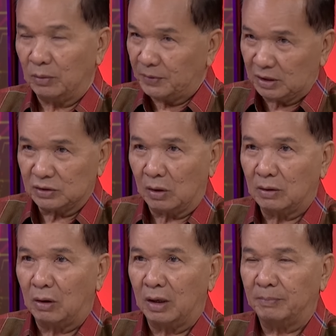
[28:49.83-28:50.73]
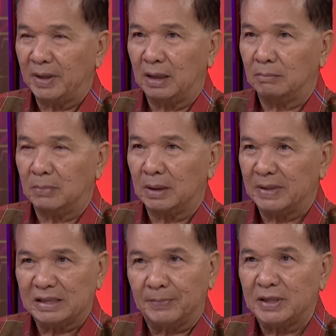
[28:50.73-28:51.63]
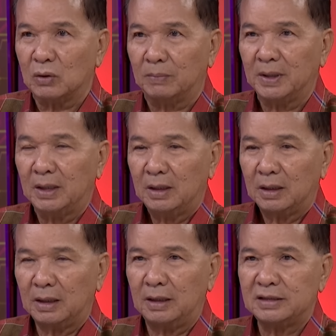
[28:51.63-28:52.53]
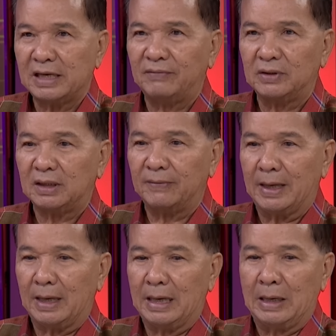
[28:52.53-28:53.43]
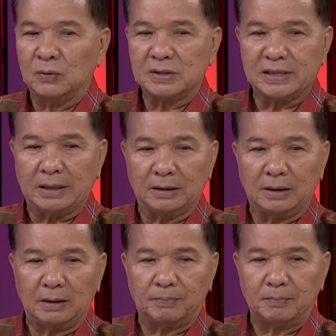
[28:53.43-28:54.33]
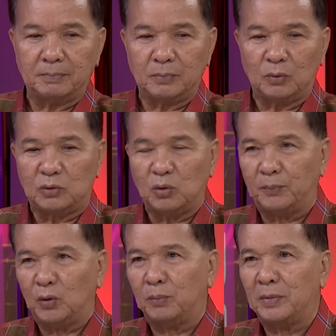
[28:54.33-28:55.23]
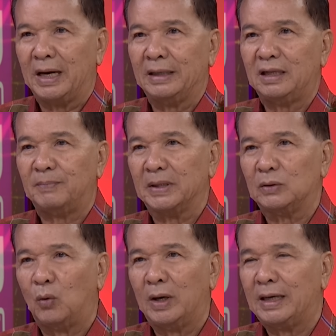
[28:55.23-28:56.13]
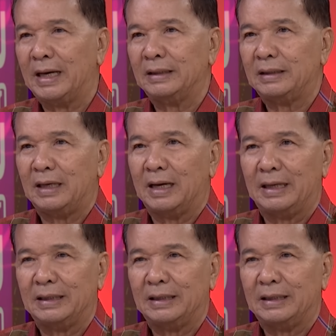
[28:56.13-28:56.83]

ไม่รวม112ก่อนไม่งั้นมันจะไม่จบก็เลยใช้วิธีว่าเอาสิ่งที่ชุมนุมกันที่ประท้วงกันที่